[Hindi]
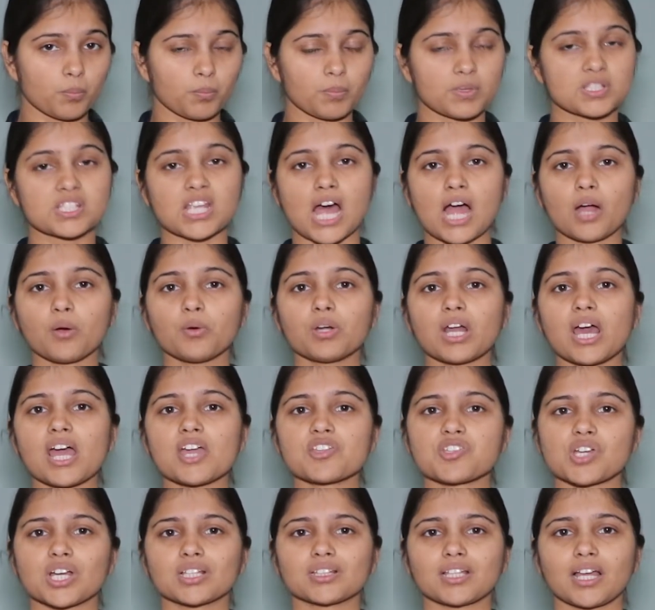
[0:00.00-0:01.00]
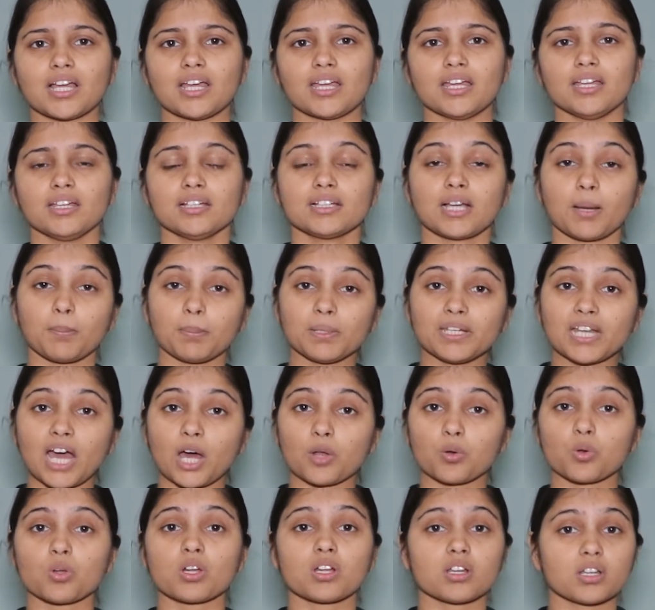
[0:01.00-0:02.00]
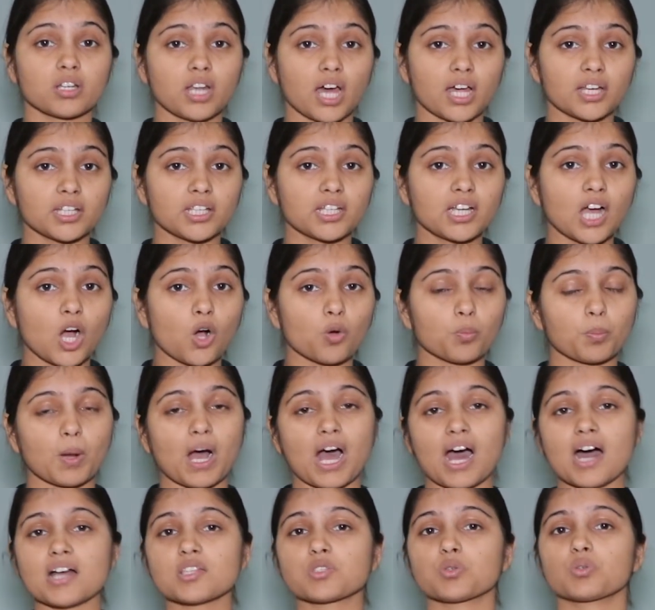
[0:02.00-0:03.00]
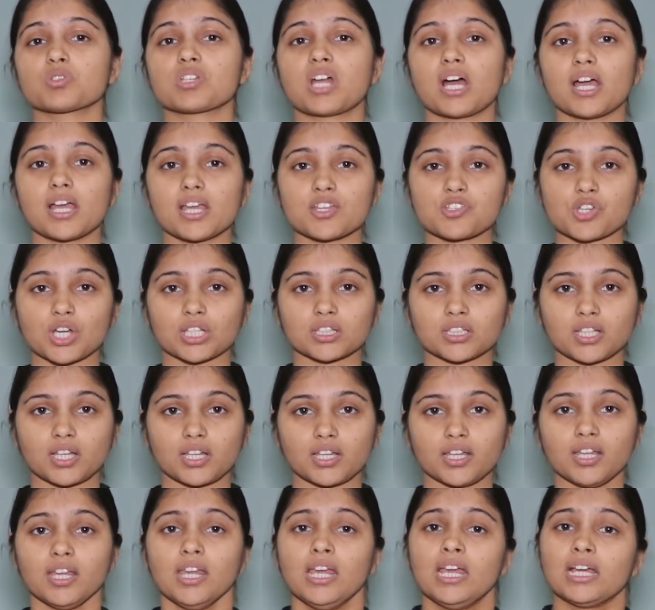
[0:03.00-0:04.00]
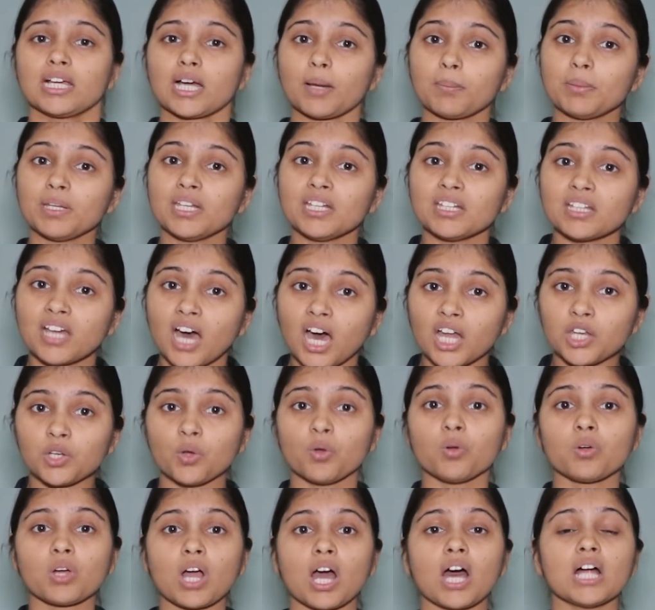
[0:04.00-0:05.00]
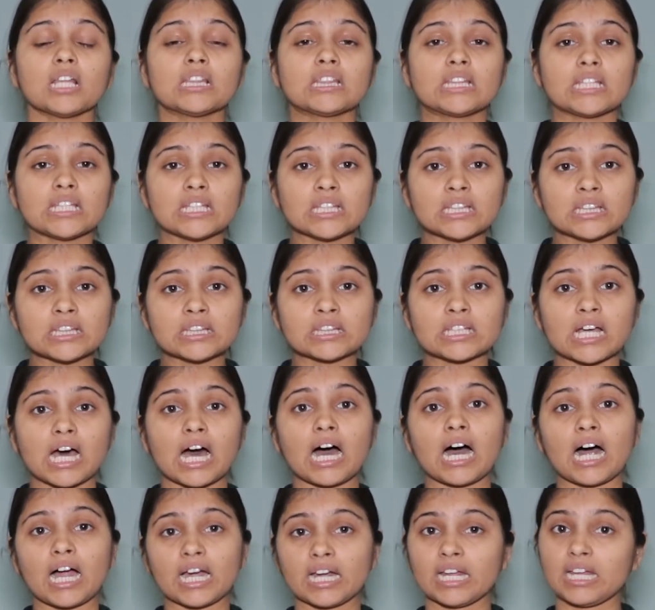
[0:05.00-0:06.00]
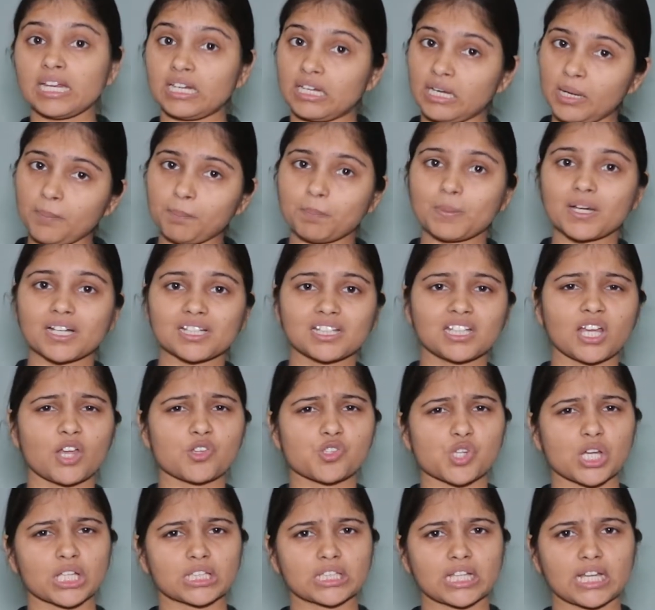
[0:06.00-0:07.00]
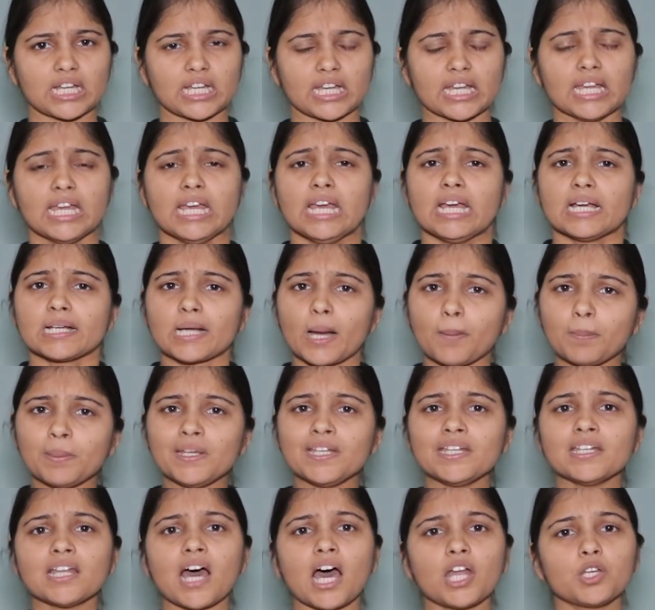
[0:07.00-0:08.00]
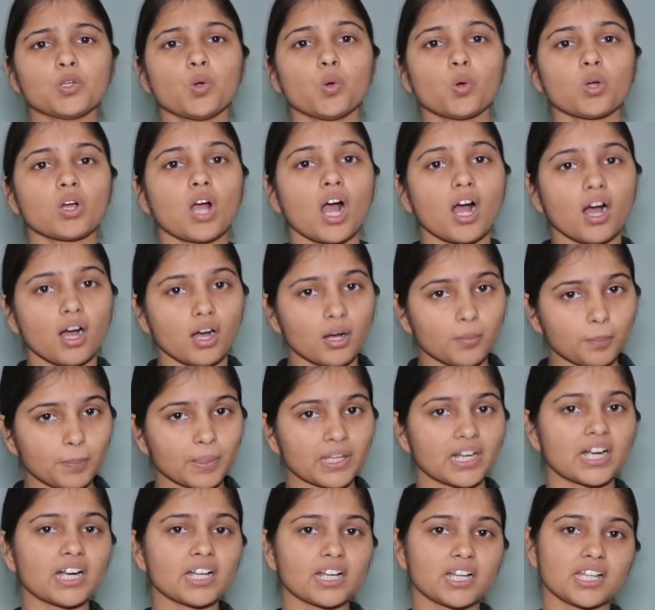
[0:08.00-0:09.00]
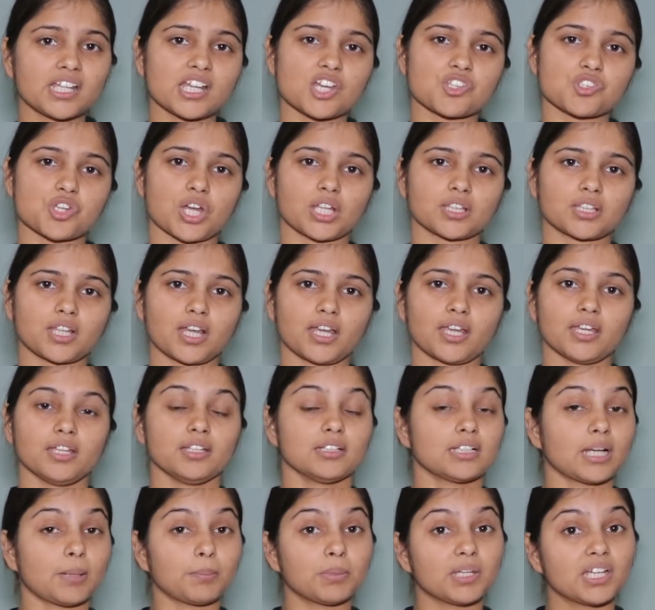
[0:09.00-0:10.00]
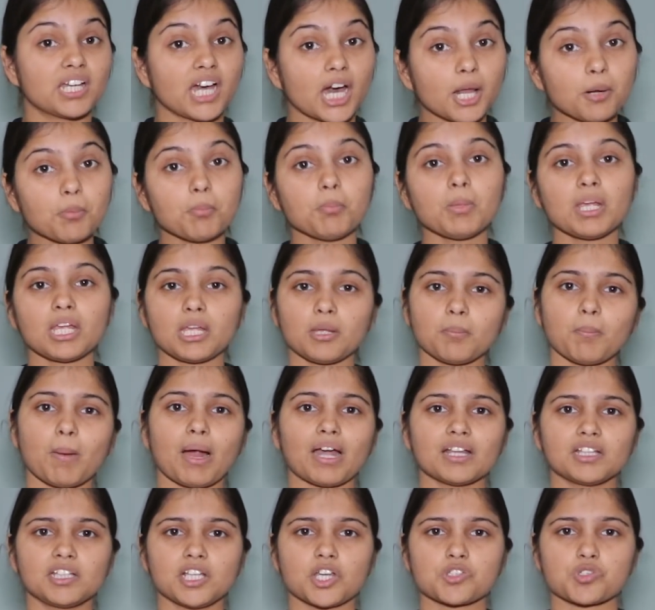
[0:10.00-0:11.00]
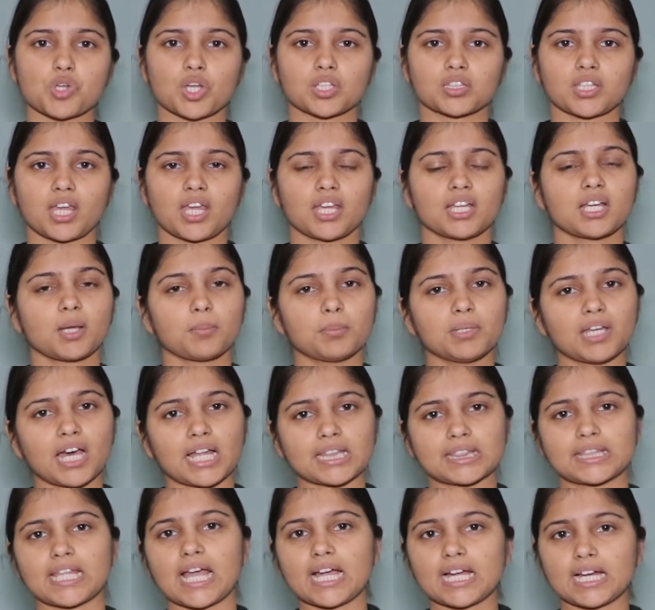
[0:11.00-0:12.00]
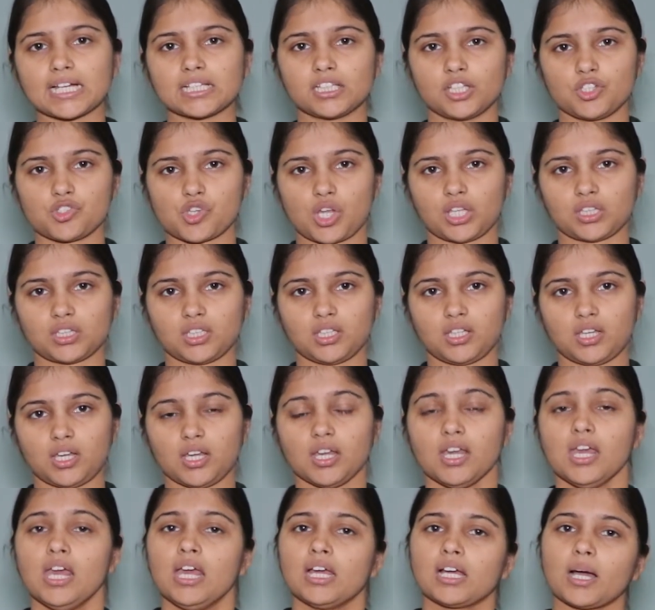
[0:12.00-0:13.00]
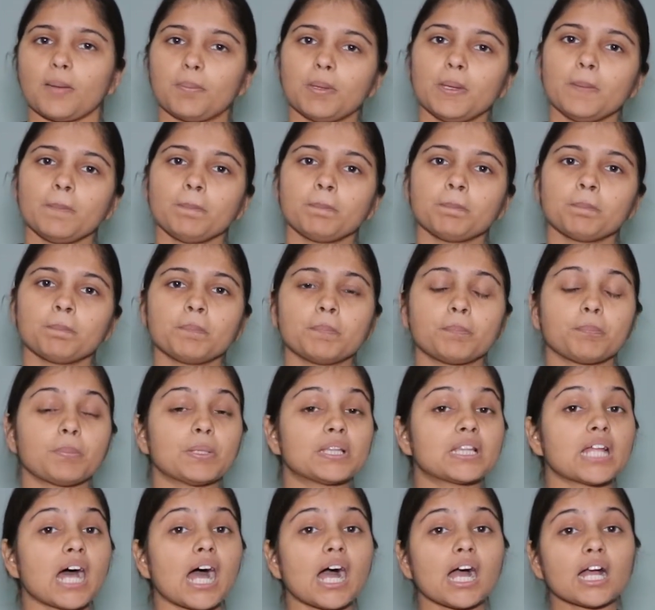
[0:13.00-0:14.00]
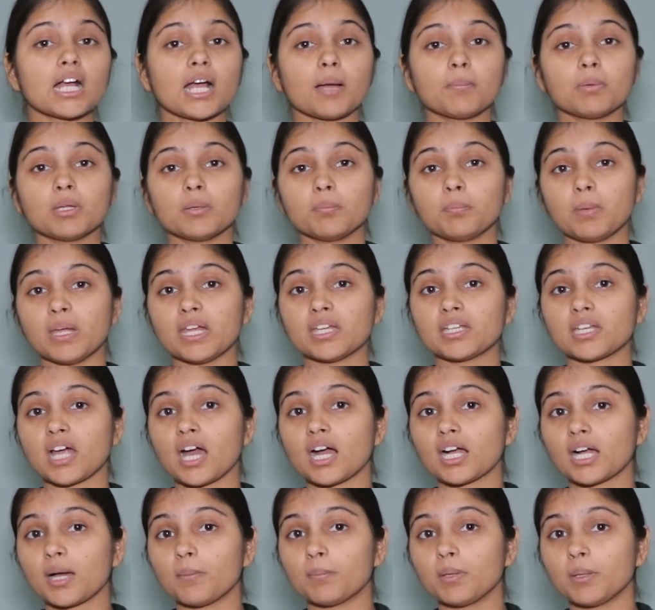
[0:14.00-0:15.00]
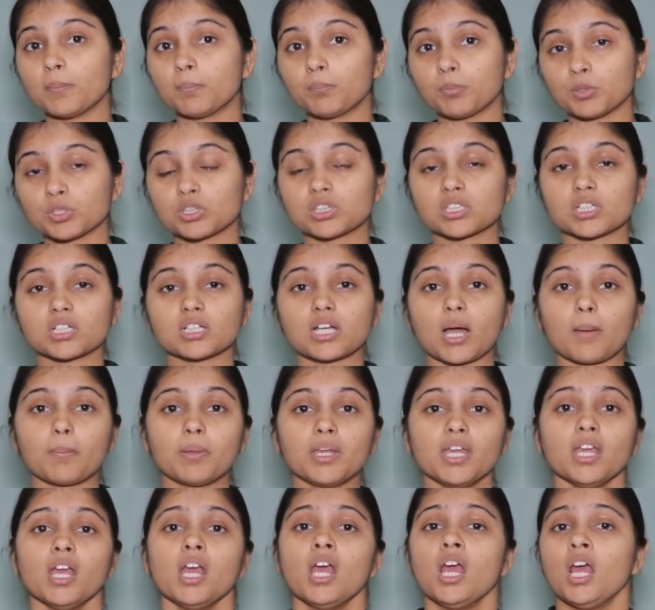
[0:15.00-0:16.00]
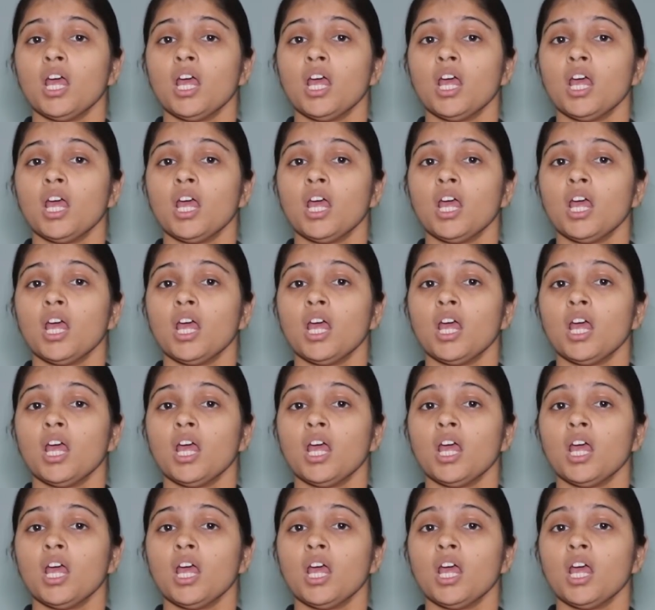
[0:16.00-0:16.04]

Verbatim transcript: मजाक उड़ाया जाता है कभी नारो नारी का उपहास उड़ाया जाता है कभी नारियों का दिन दहाड़े रेप कर दिया जाता है कभी नारियों का अपहरण किया जाता है कभी गर्भ में ही मार दिया जाता है कभी हत्या कर दी जाती है कभी पिता कभी बेटा कभी पुत्र कभी